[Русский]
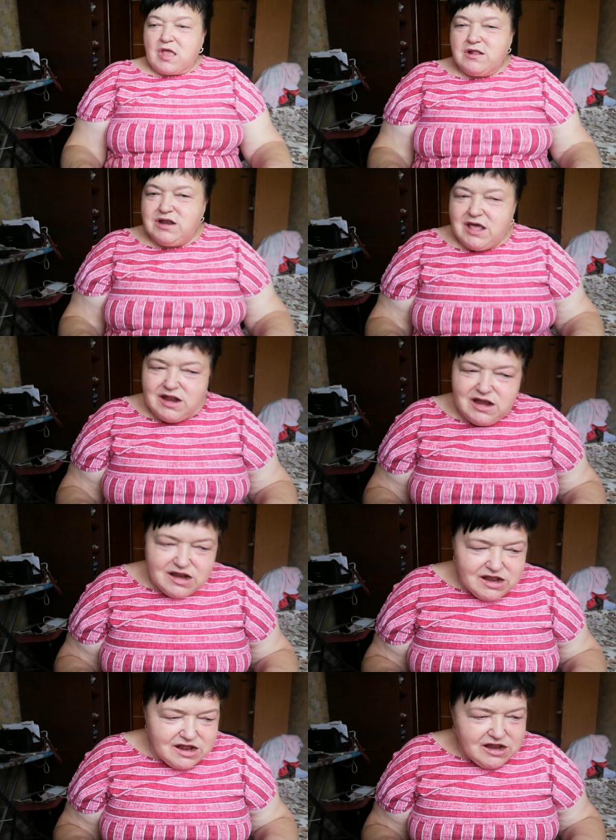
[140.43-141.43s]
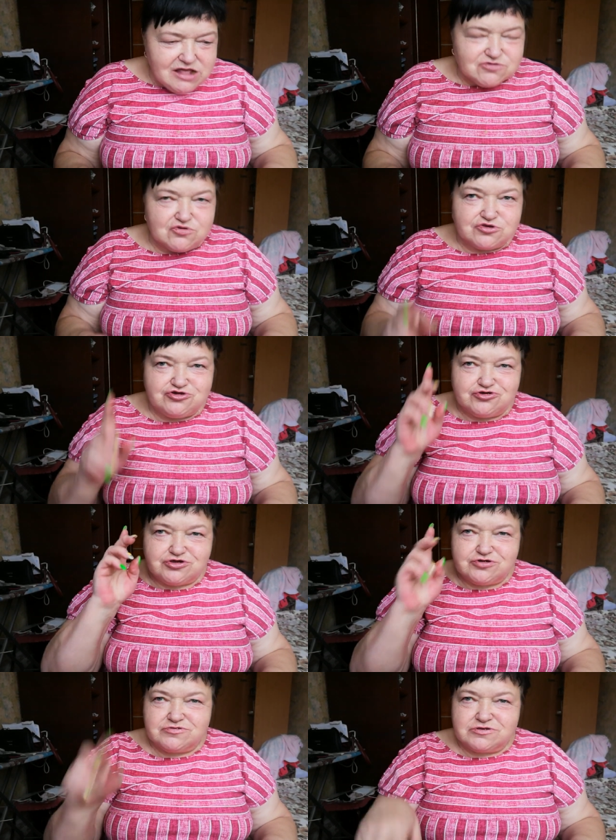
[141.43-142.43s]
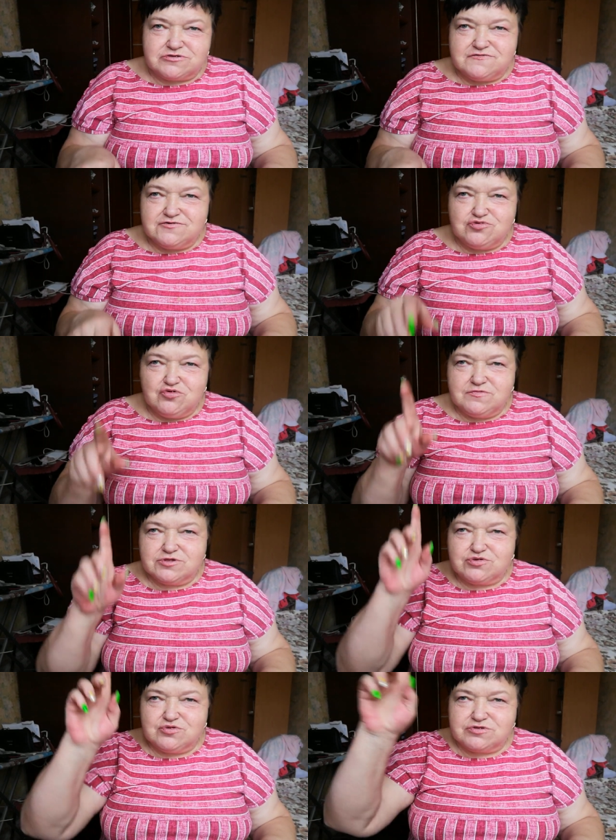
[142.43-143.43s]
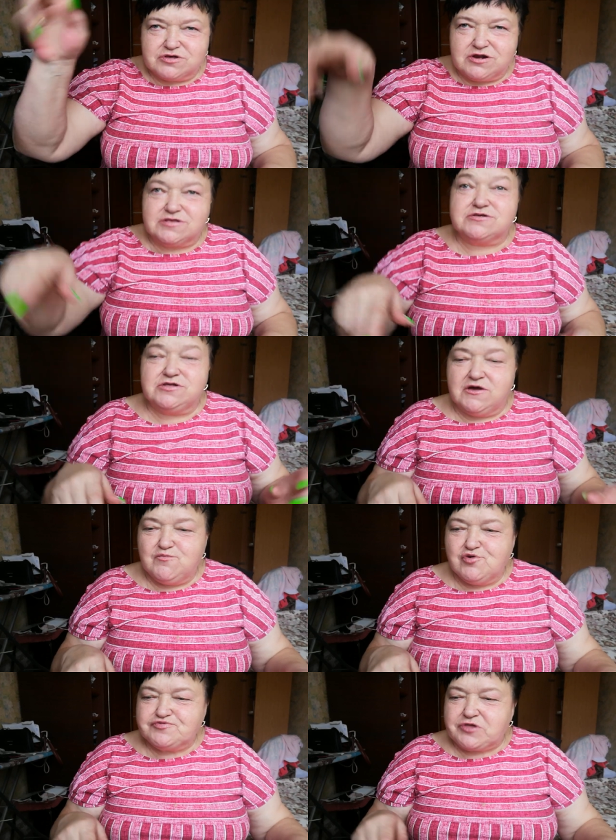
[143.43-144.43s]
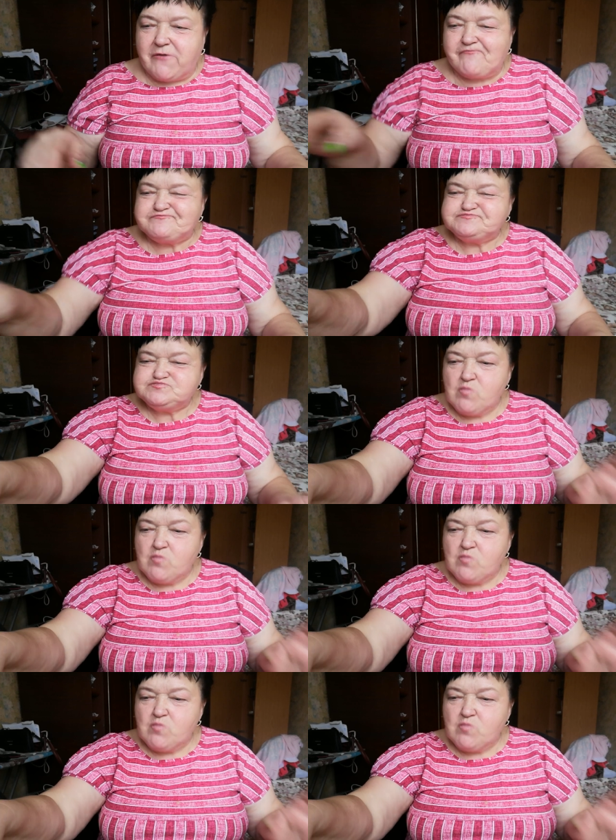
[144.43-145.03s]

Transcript: ля-ля-ля-ля, то с 14 дома, то с красных домов там.